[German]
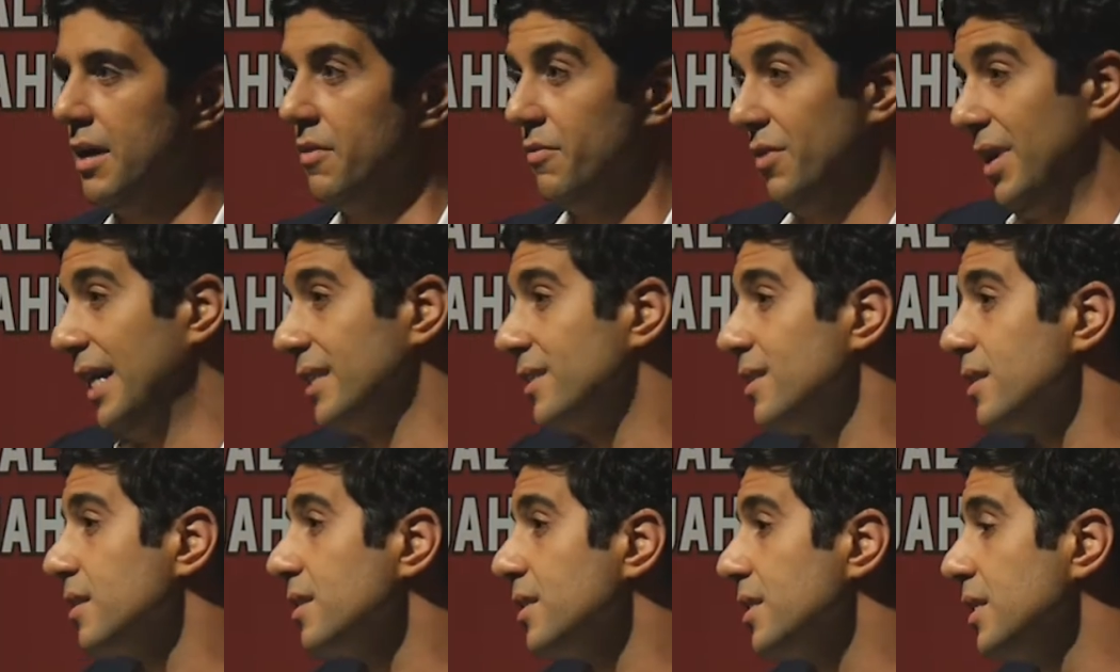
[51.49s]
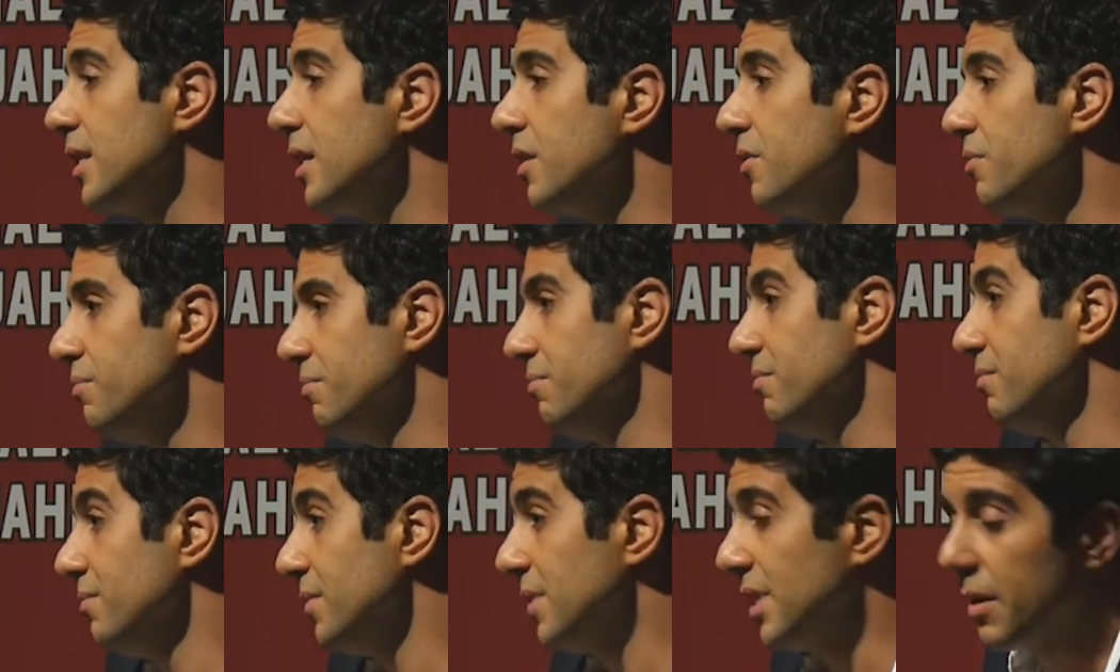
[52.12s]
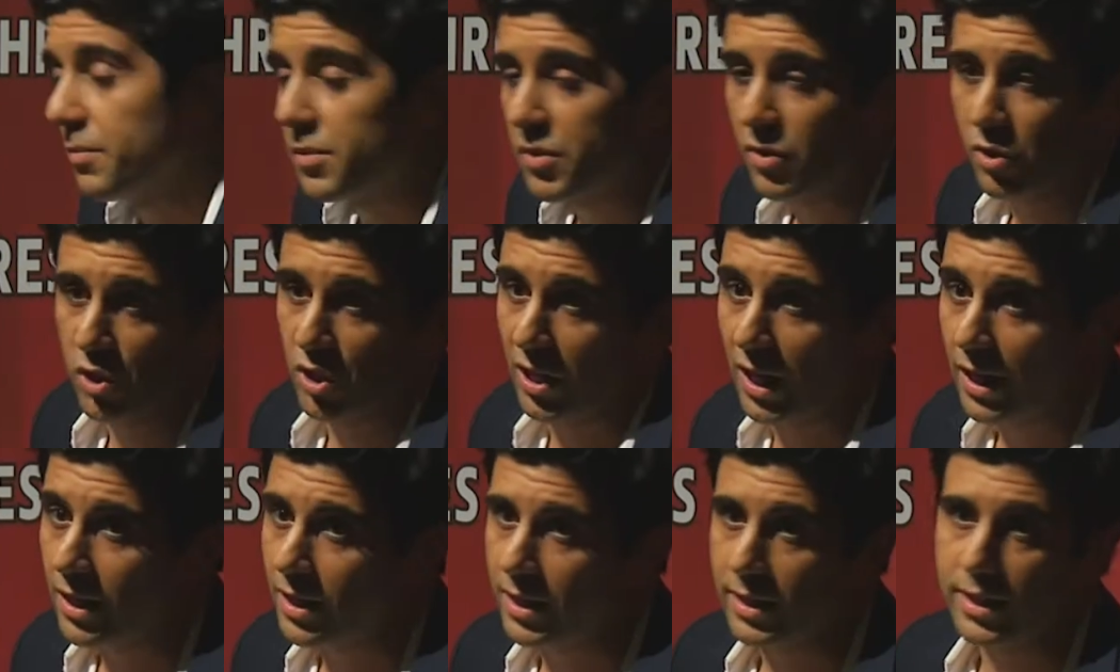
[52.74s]
Vielleicht ist es hier
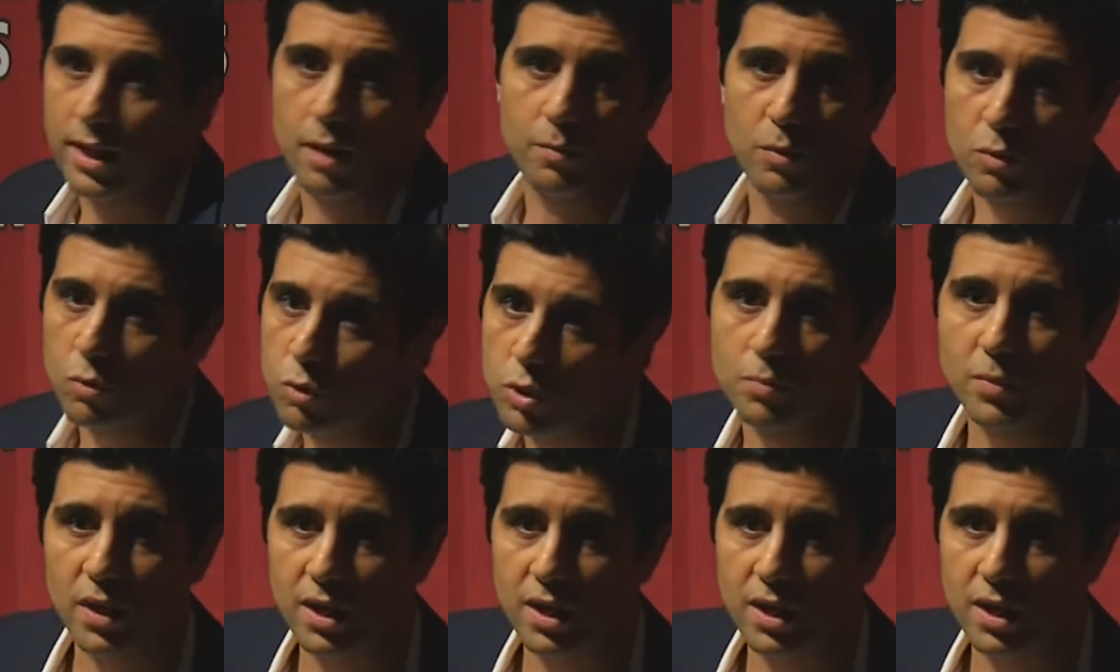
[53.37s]
selbstverständlich, aber gut,